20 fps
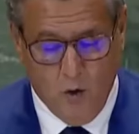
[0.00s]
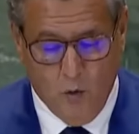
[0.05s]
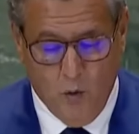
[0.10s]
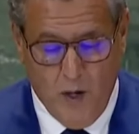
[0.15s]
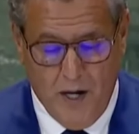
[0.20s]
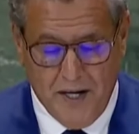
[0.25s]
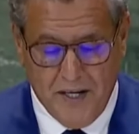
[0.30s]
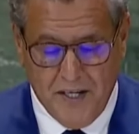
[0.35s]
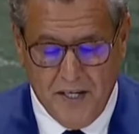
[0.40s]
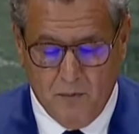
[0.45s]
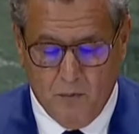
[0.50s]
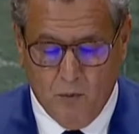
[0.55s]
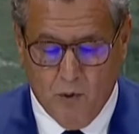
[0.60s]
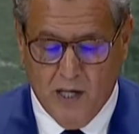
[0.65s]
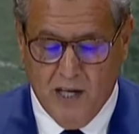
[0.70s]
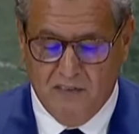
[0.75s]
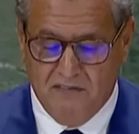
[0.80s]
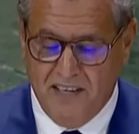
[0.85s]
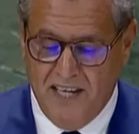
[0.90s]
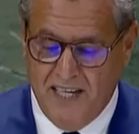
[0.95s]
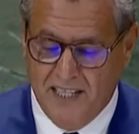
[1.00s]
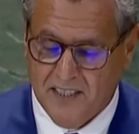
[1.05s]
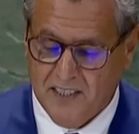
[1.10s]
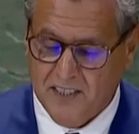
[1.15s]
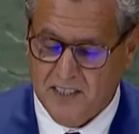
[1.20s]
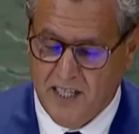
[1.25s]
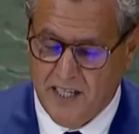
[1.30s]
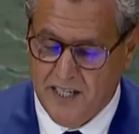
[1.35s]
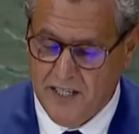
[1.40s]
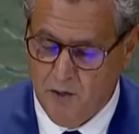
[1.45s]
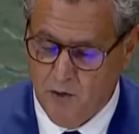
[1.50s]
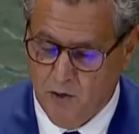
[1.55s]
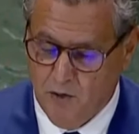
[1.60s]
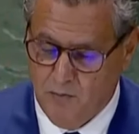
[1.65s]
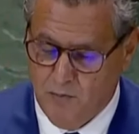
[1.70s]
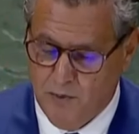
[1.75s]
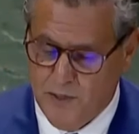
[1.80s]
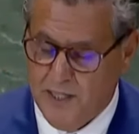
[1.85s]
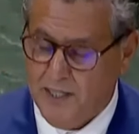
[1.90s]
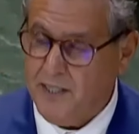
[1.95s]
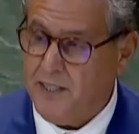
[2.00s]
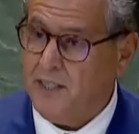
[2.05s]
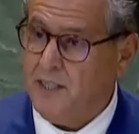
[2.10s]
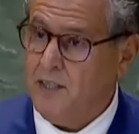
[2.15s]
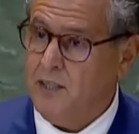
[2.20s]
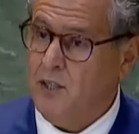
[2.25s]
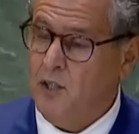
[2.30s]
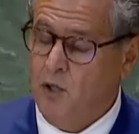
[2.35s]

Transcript: وأن مكافحة التغير المناخي